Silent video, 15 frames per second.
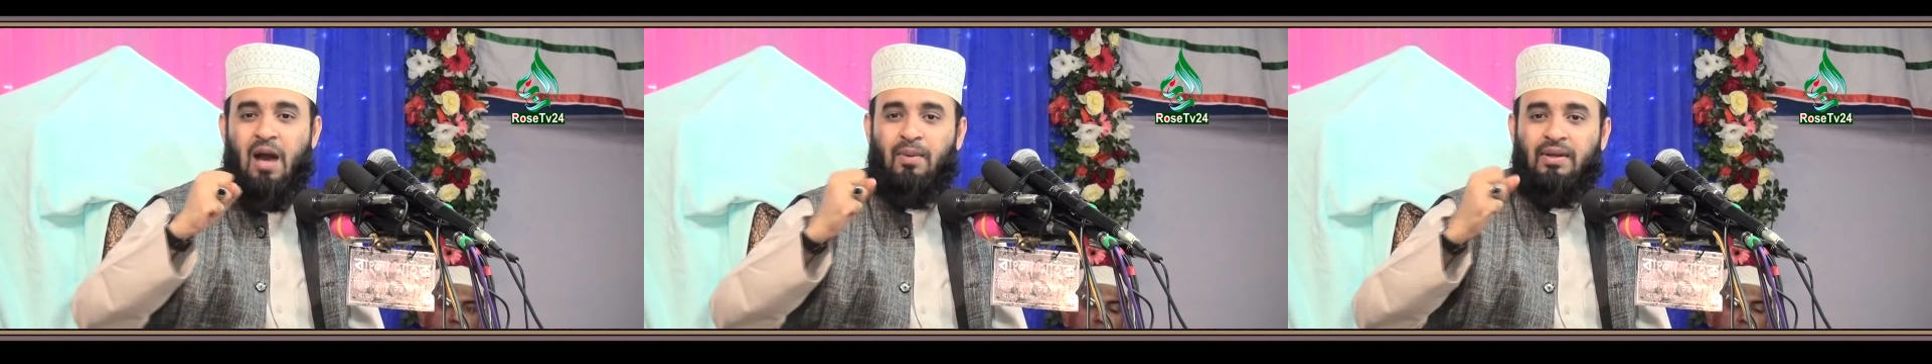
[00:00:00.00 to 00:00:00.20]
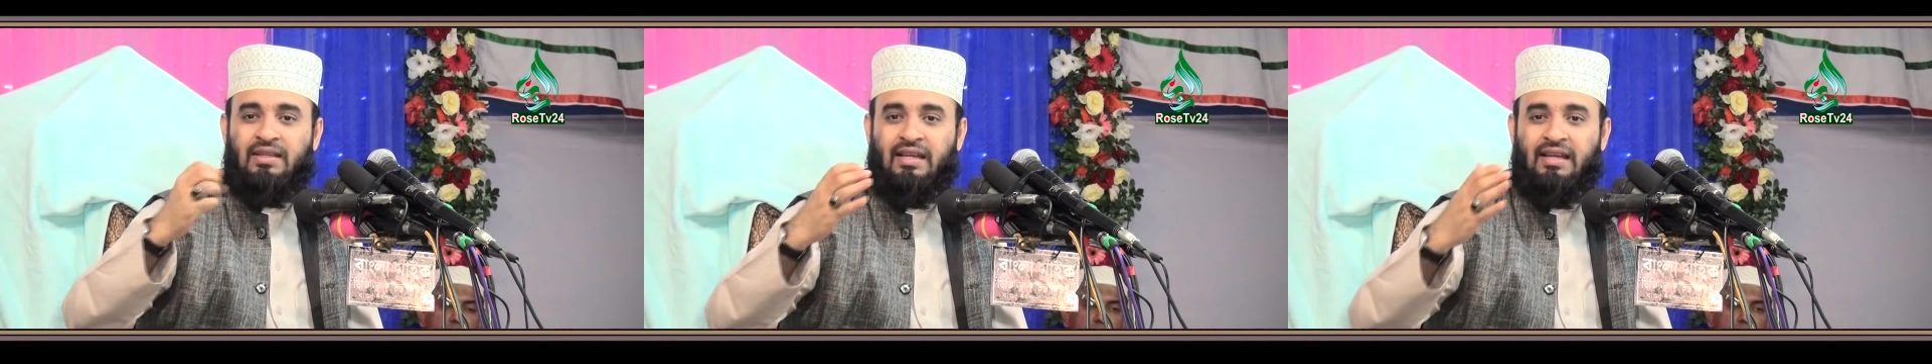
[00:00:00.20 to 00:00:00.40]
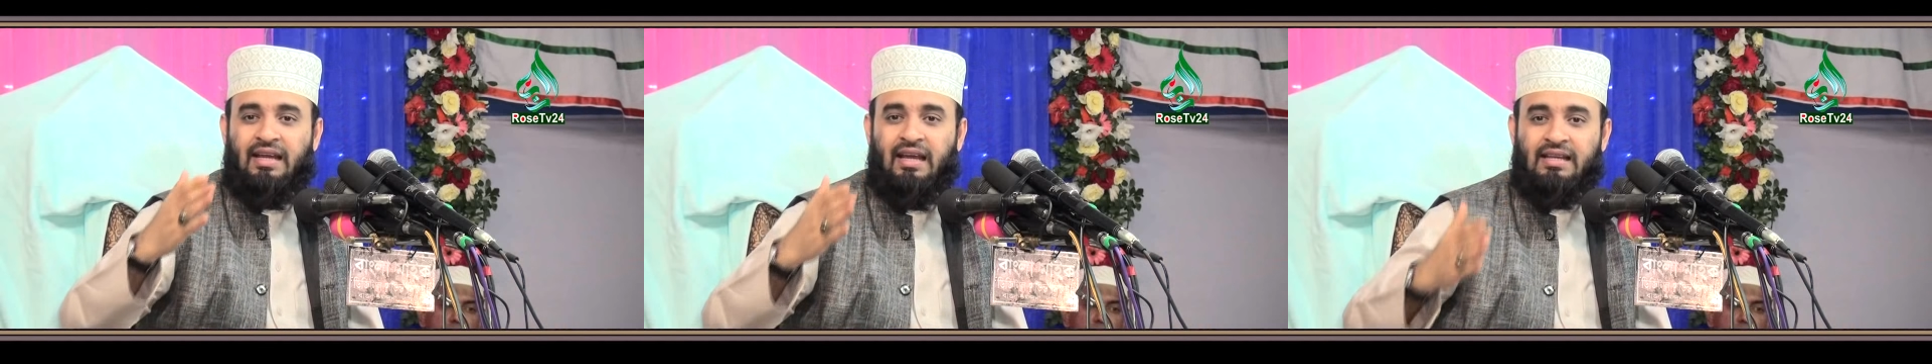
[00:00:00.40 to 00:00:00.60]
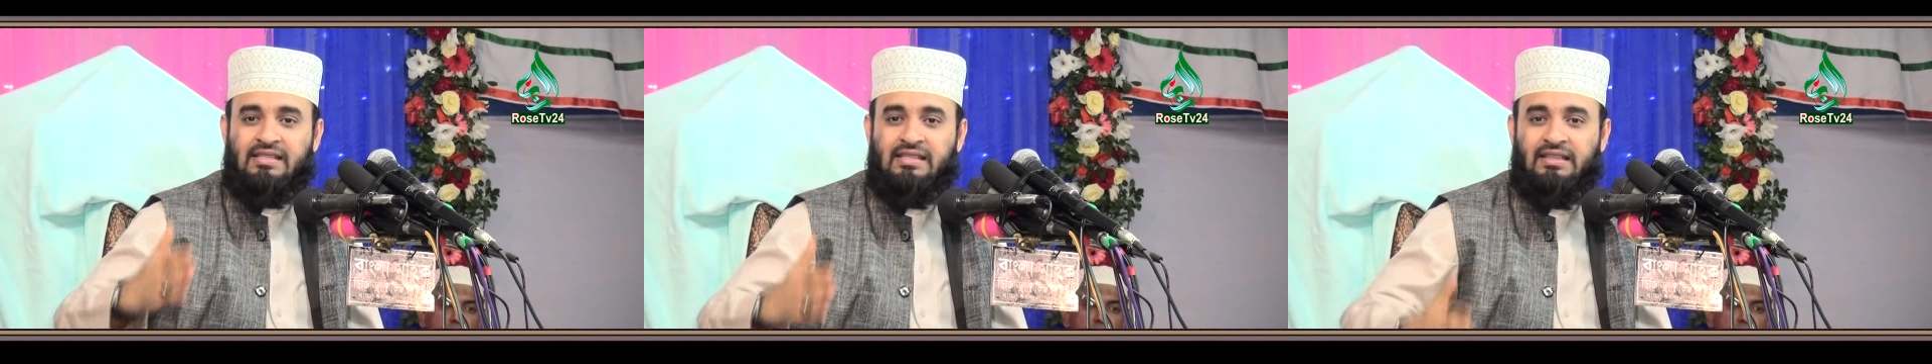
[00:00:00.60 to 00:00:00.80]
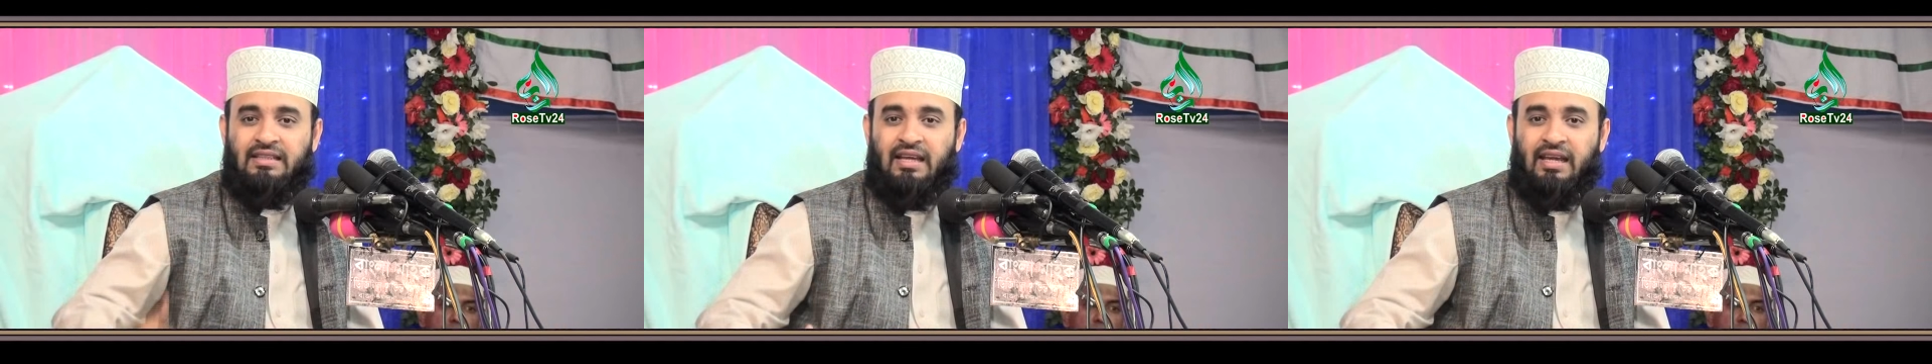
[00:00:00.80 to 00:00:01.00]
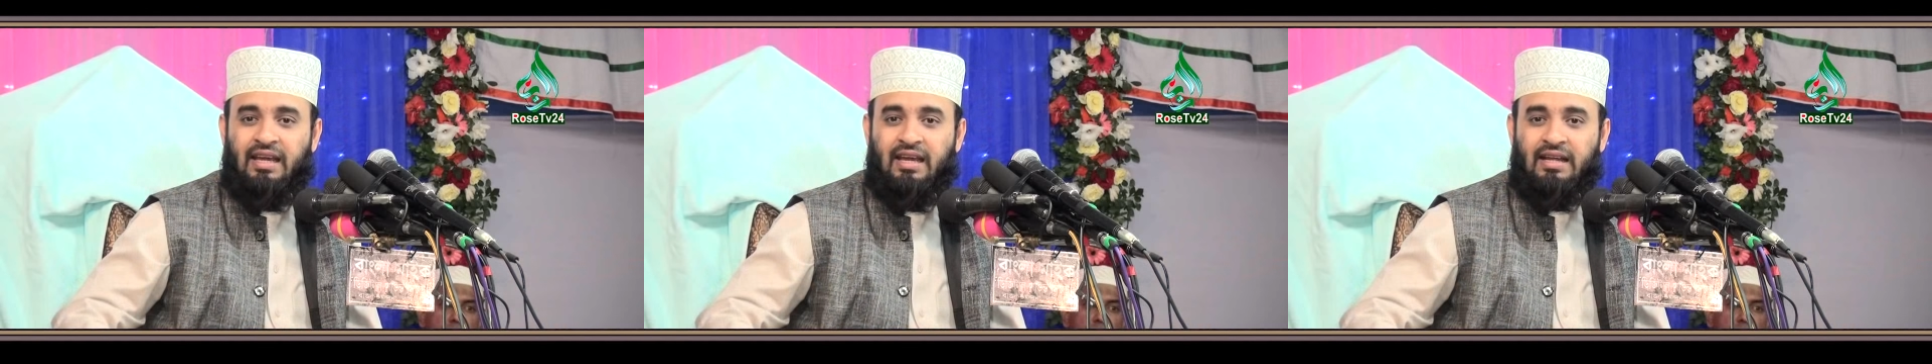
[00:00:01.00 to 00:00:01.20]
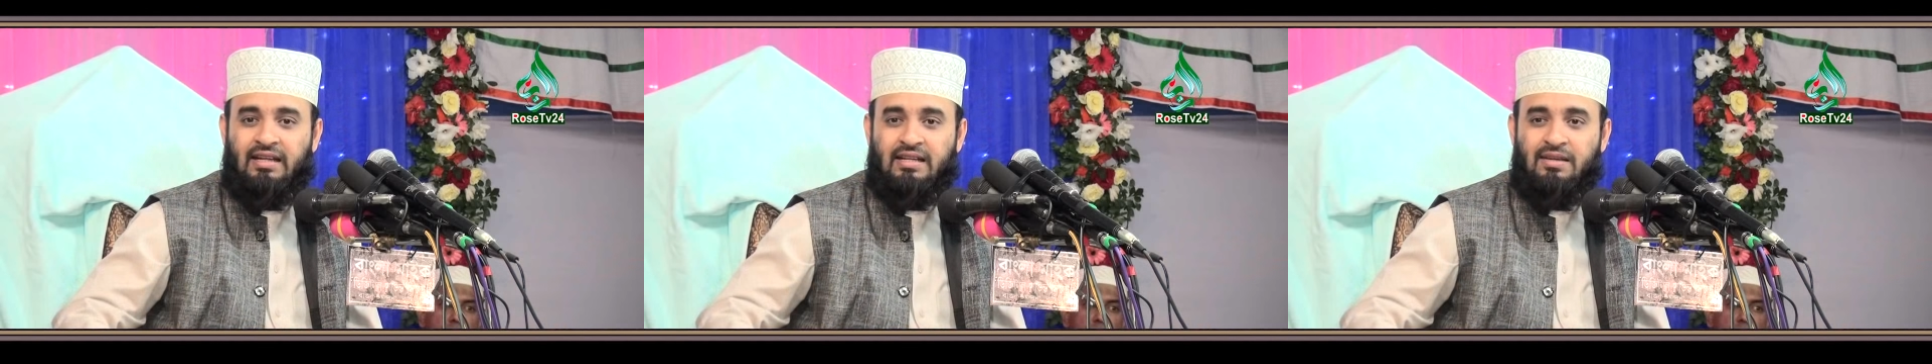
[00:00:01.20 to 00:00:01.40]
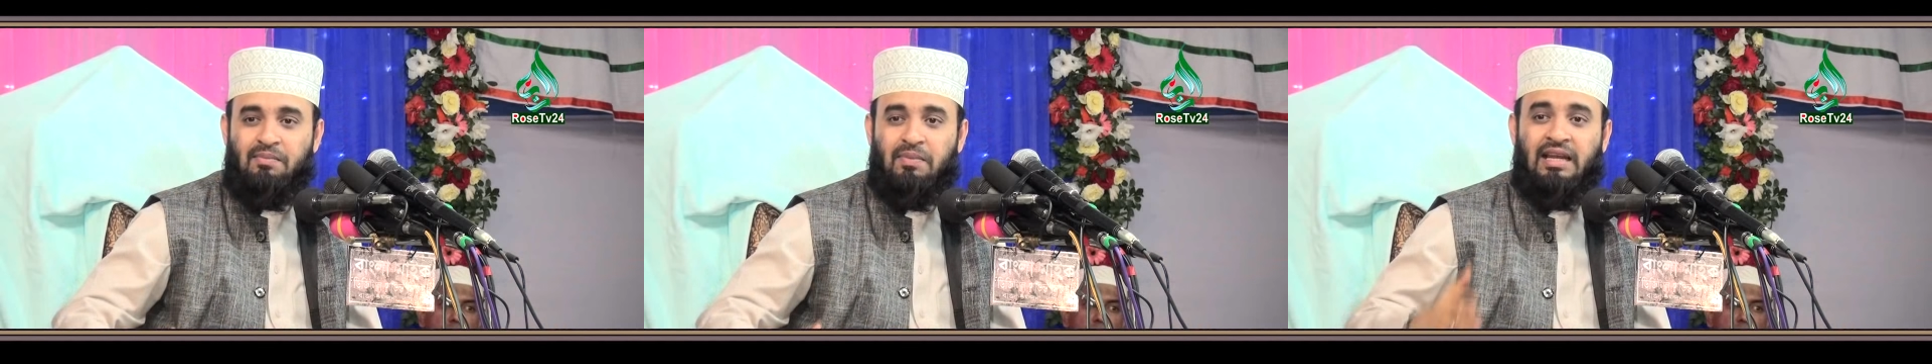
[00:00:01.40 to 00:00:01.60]
আমাদের গ্যালাক্সি থেকে
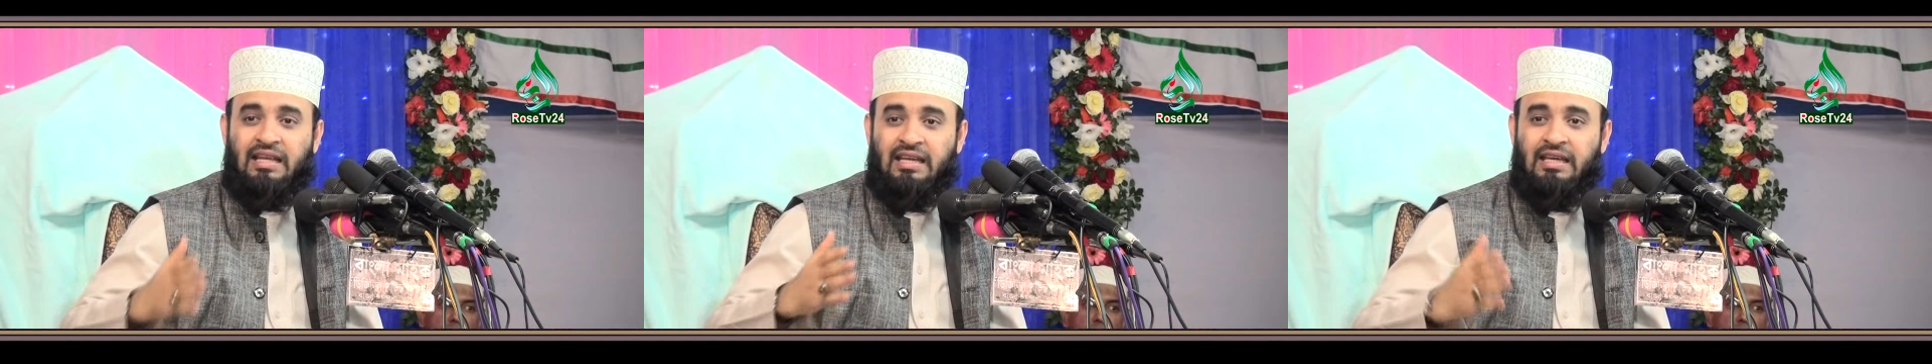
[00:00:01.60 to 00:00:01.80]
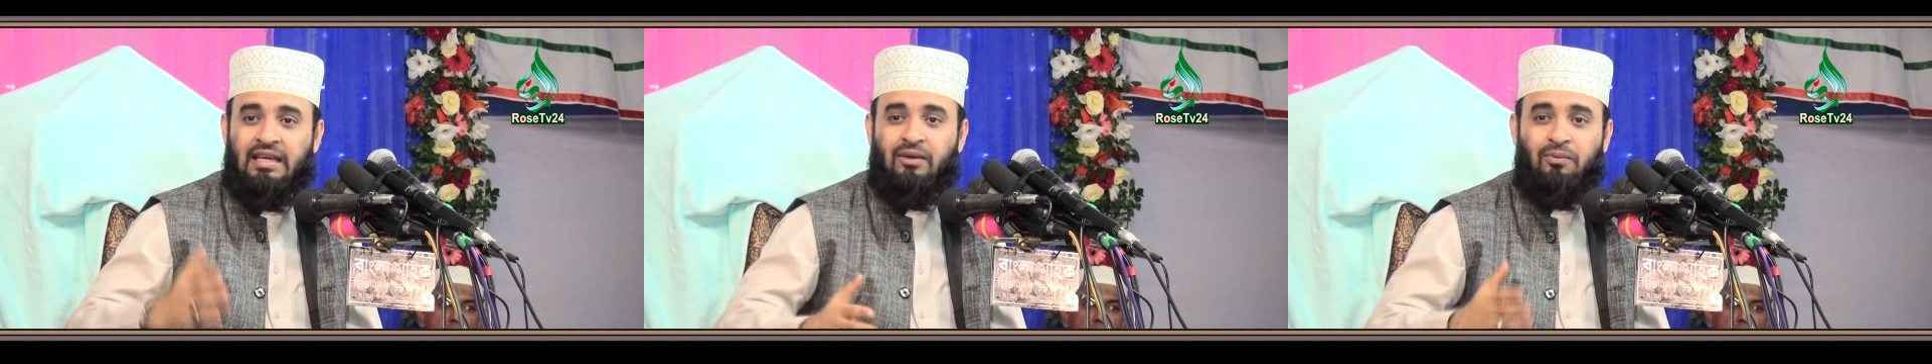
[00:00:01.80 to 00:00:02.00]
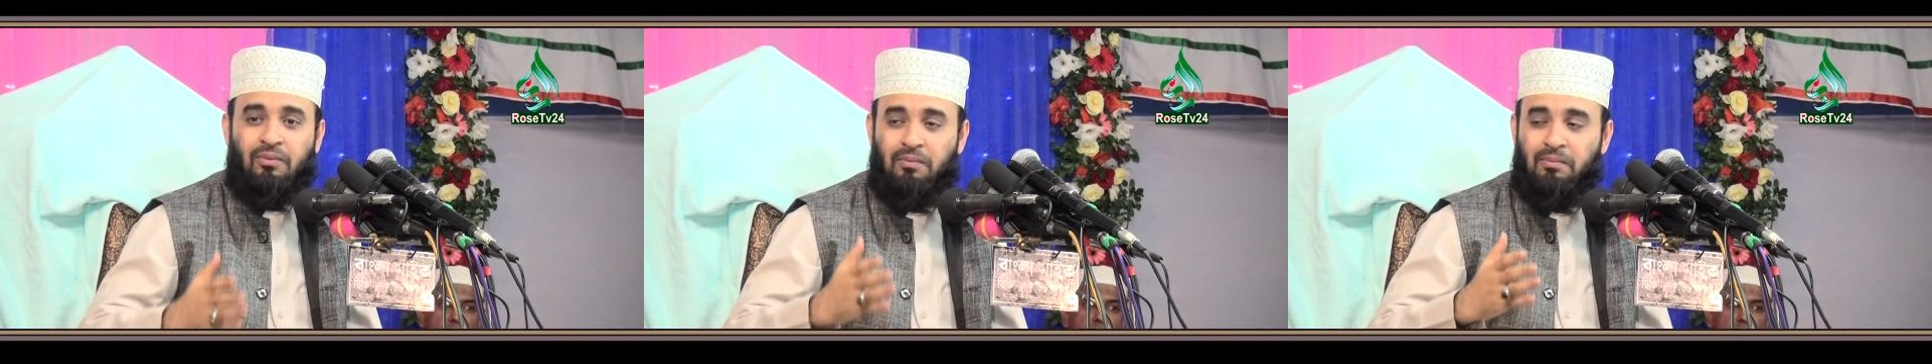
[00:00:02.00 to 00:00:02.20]
মিল্কি